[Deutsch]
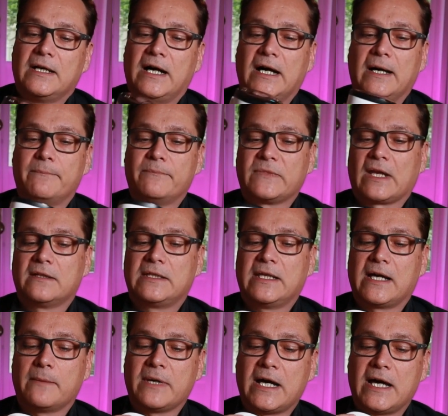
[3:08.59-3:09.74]
Ähm, die
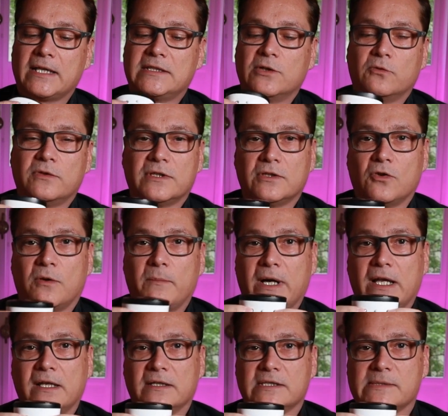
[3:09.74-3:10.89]
Kamera hat hier unten
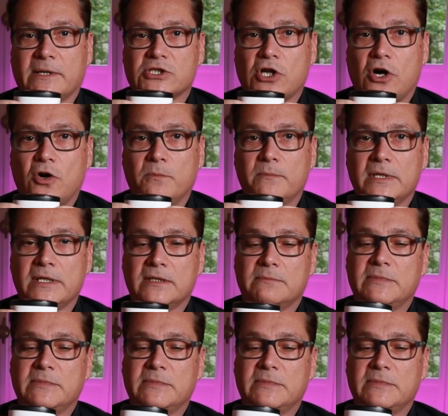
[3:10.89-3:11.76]
nochmal zwei Schrauben,